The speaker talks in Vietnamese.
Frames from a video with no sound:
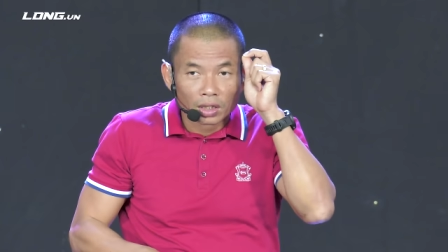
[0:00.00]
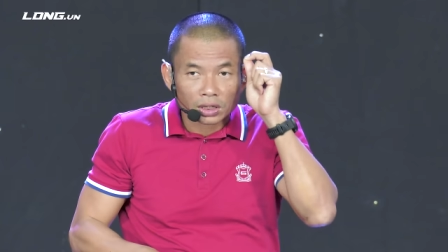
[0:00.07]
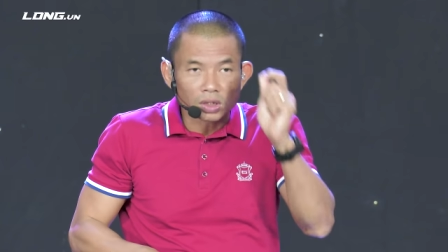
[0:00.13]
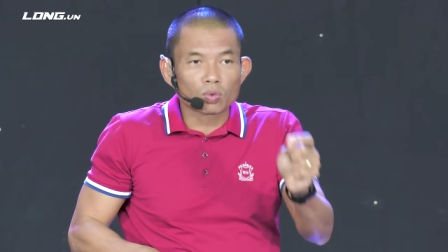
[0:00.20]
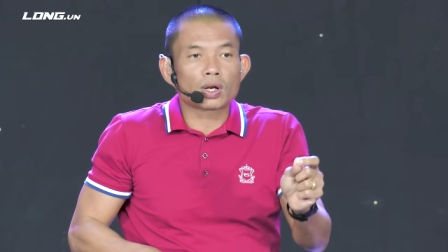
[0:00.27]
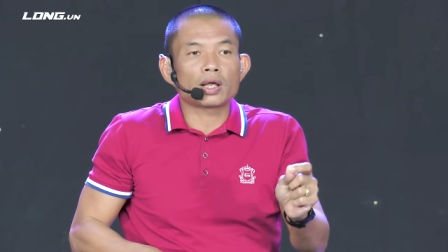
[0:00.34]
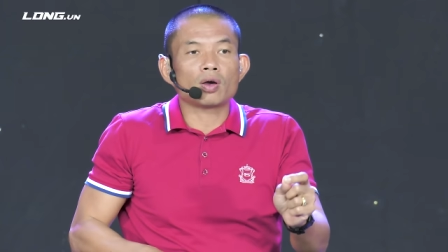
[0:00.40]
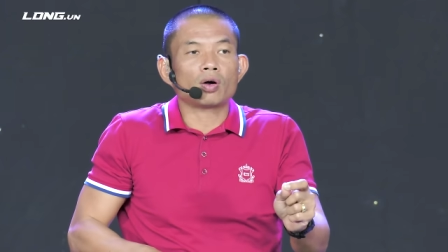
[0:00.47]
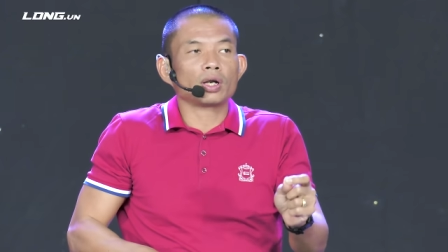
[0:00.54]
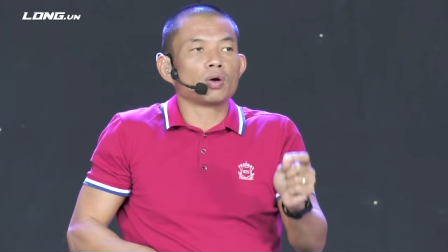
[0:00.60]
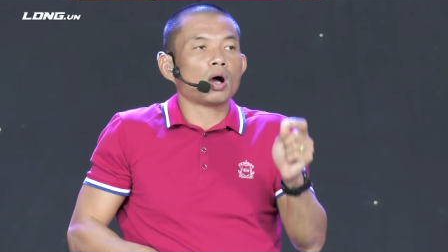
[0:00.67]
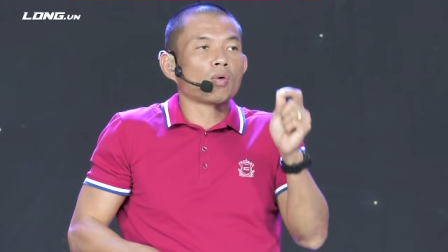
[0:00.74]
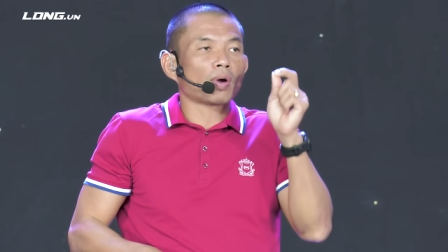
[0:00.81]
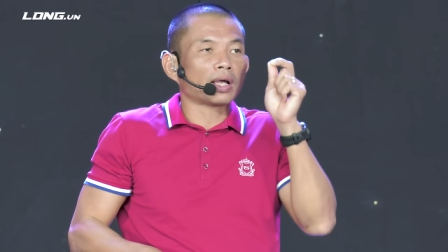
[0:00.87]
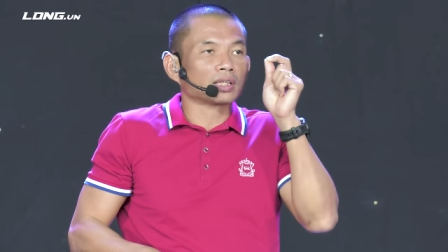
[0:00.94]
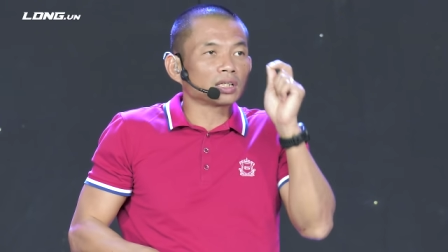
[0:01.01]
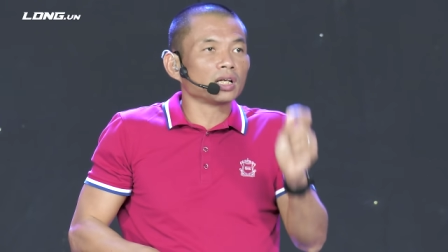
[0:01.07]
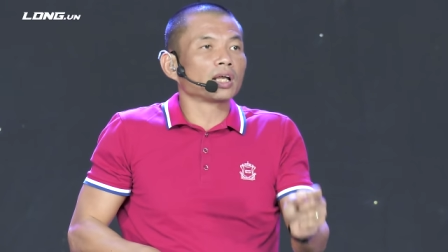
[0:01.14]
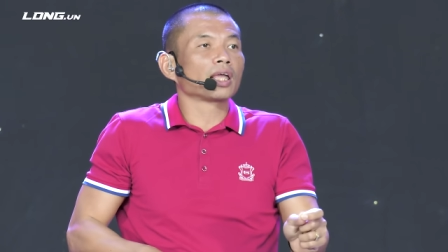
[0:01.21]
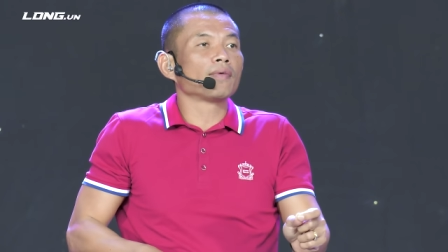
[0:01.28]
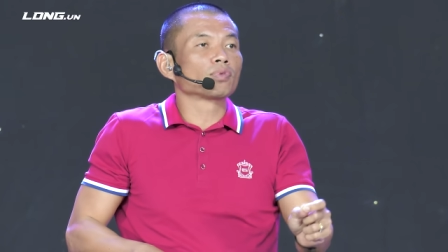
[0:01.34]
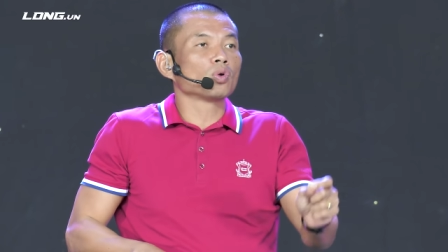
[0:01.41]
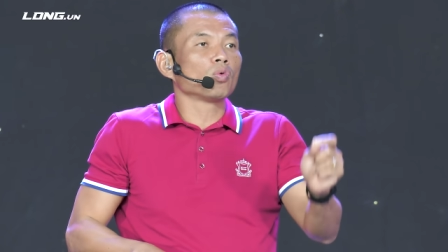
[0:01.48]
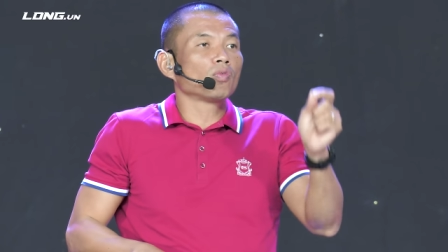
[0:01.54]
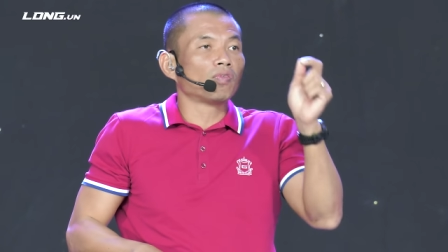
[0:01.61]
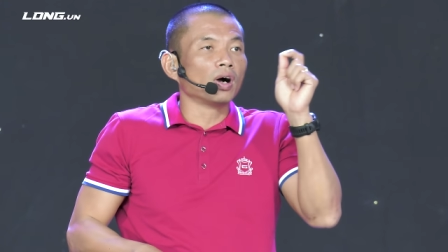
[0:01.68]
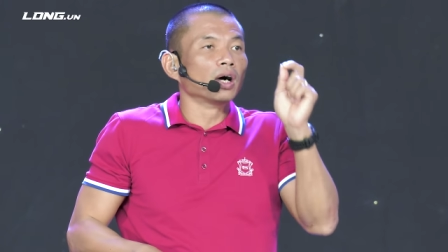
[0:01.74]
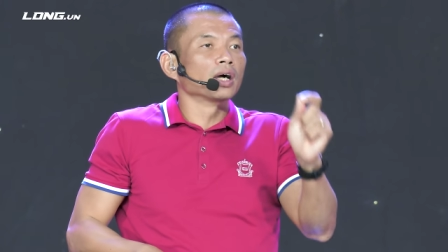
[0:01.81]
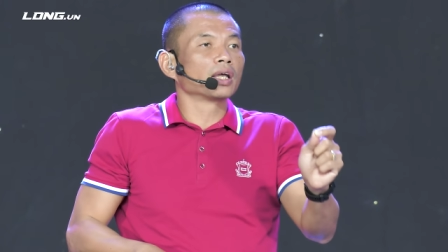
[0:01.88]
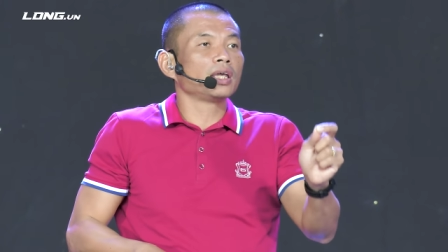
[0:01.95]
sau này họ đều học hành rất là nghiêm túc
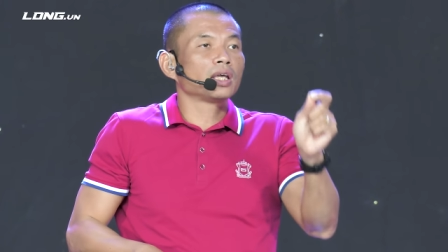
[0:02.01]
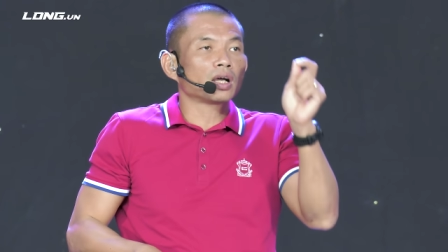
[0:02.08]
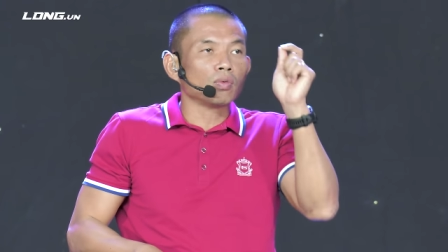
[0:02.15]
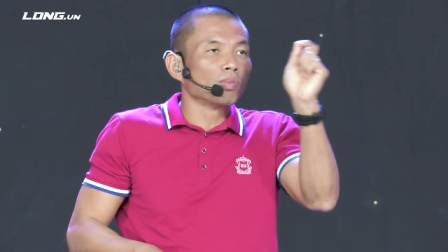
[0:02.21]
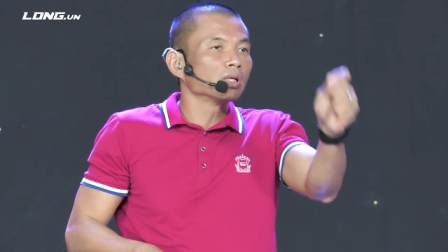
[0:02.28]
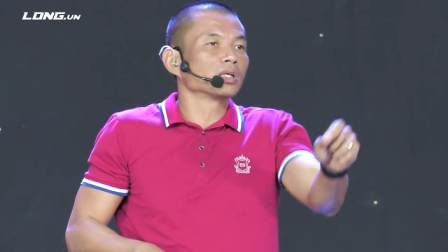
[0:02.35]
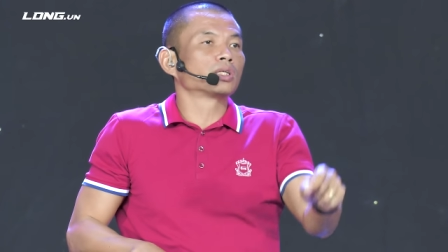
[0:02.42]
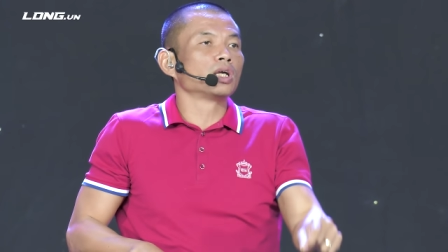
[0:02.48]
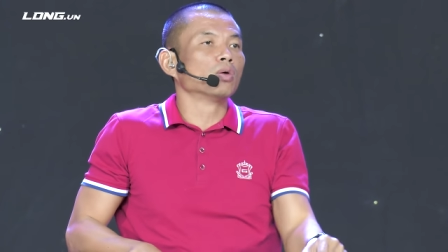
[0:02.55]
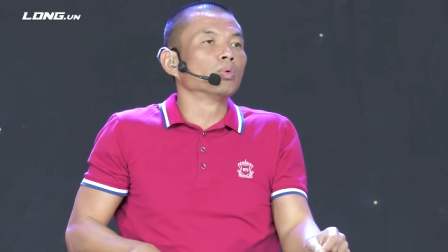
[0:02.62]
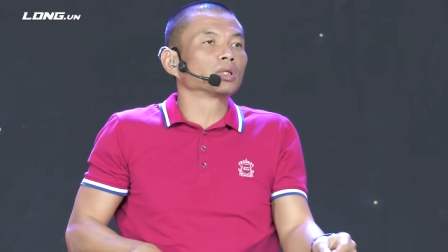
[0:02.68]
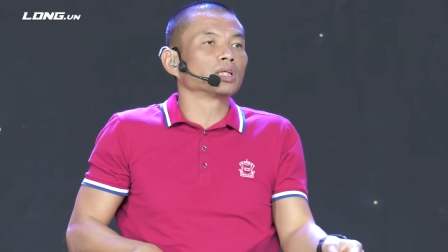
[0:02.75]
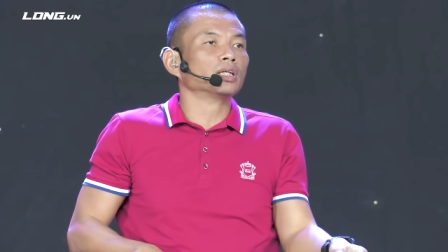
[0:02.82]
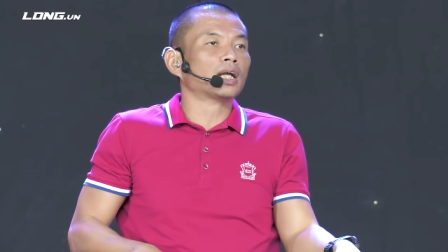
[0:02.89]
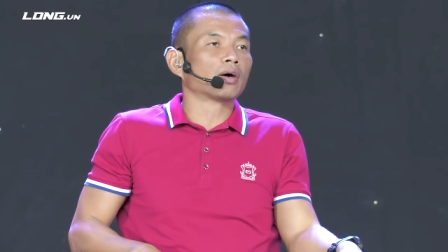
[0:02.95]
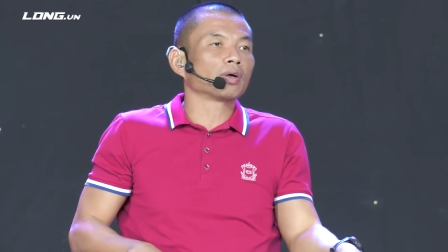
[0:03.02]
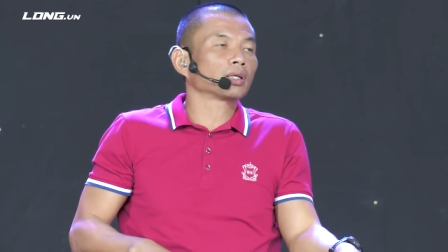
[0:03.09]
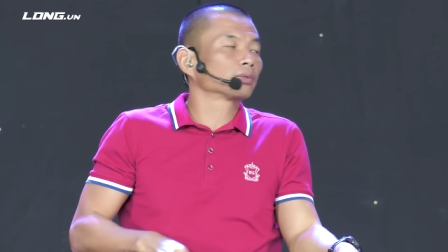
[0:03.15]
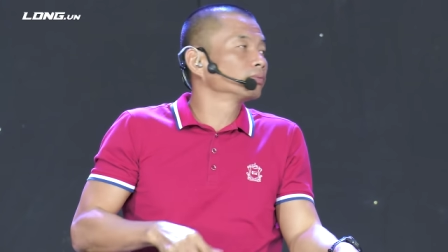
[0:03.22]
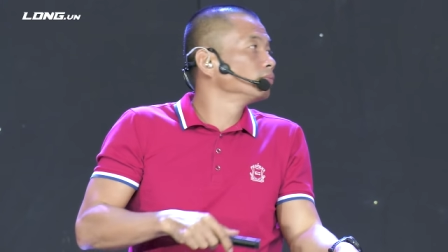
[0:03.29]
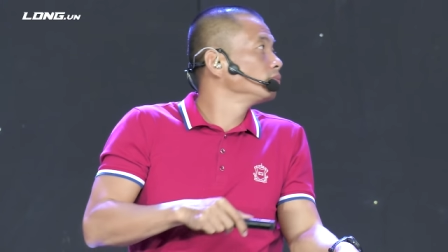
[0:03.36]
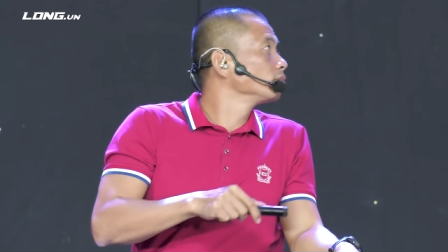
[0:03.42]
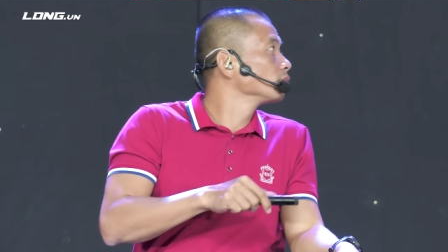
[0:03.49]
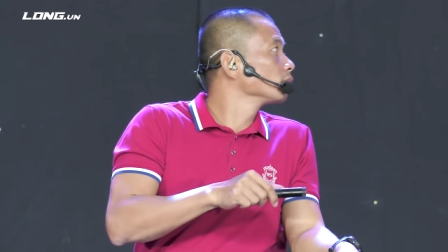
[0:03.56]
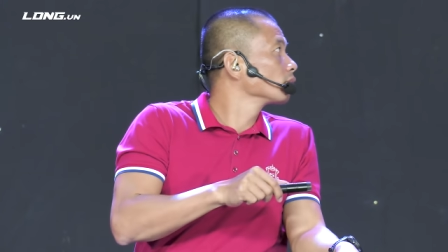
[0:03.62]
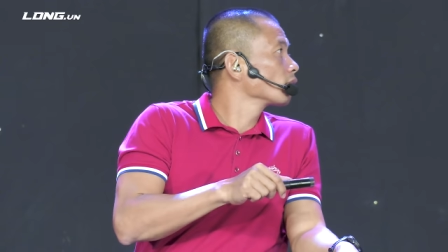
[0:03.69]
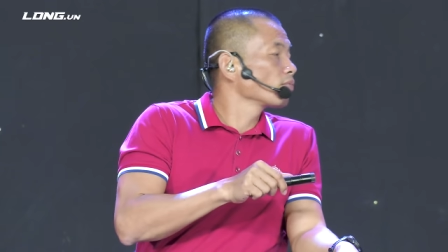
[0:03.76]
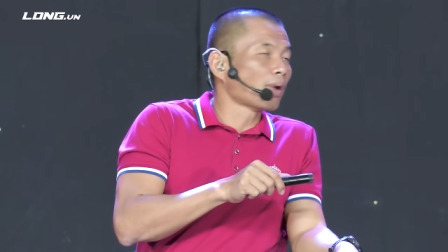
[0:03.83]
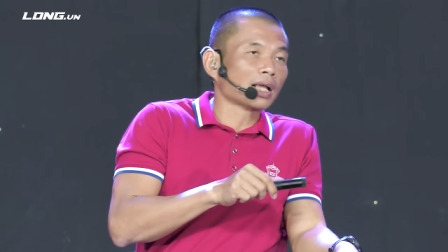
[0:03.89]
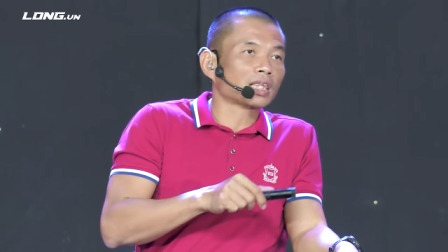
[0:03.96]
vở ghi không bao giờ thiếu một từ nào hết
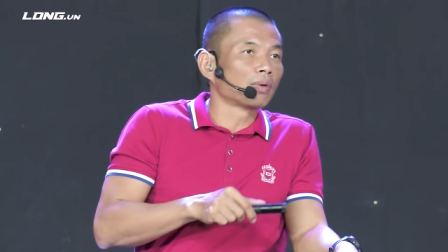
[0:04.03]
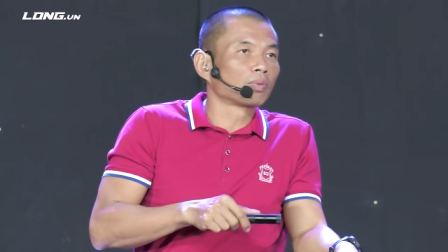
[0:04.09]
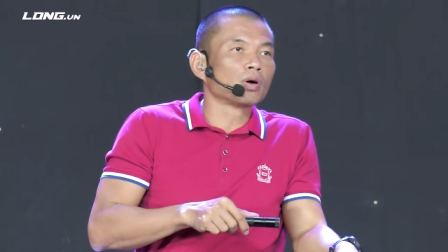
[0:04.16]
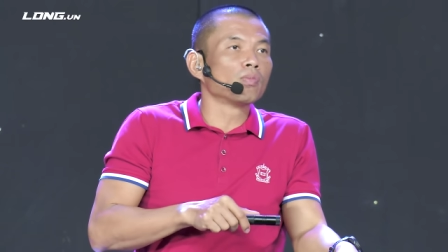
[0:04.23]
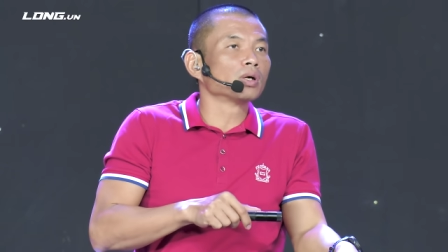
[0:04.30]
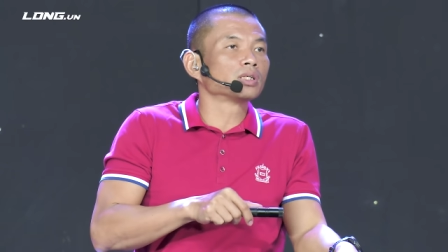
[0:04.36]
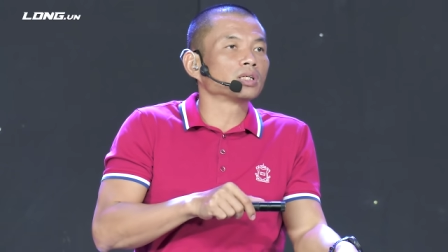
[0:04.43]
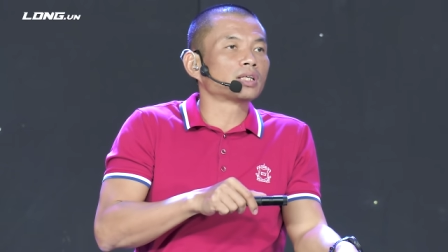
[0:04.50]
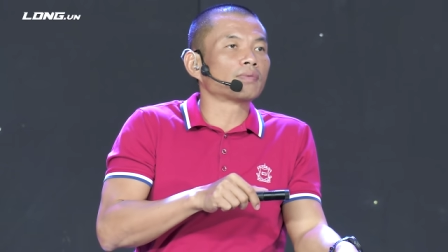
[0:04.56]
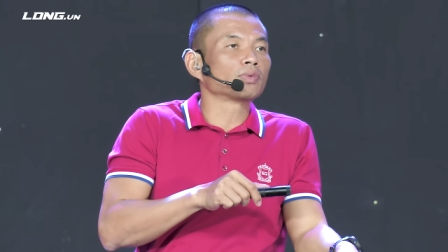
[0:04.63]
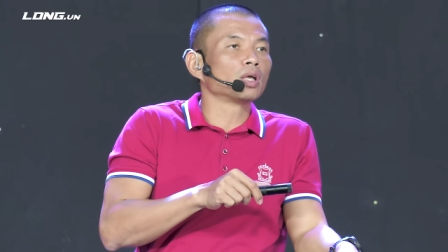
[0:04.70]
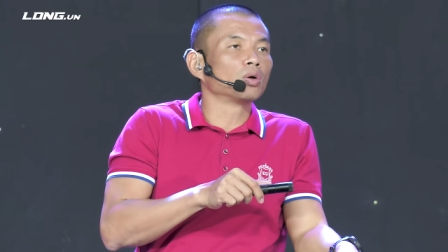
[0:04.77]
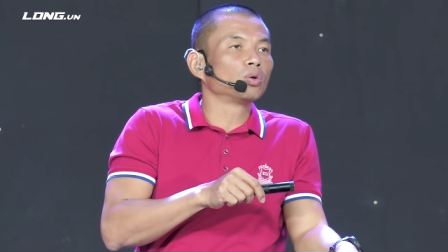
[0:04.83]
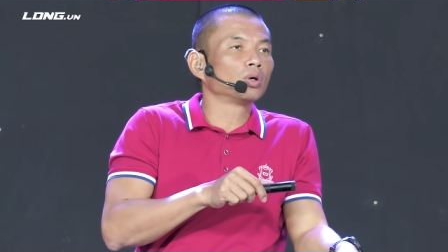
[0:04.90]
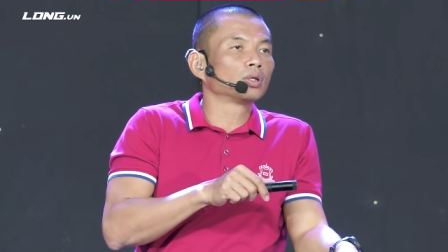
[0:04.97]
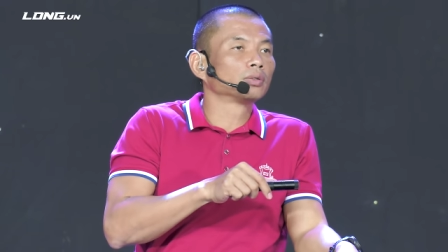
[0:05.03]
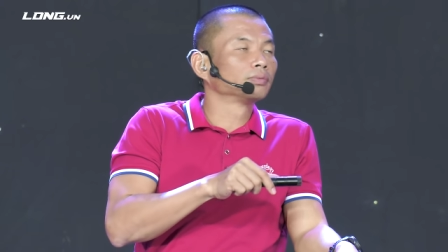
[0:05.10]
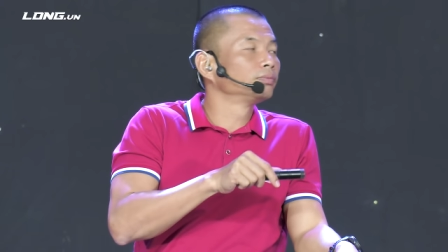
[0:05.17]
bài tập không bao giờ dám thiếu luôn